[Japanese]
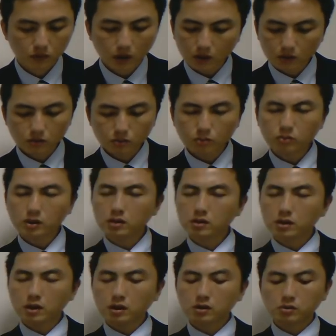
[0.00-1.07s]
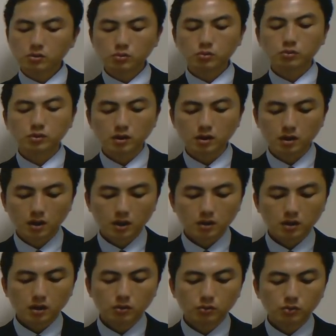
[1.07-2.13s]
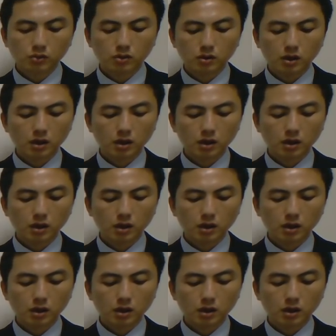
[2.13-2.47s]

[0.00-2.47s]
えー、そうなんだというところで、で、この、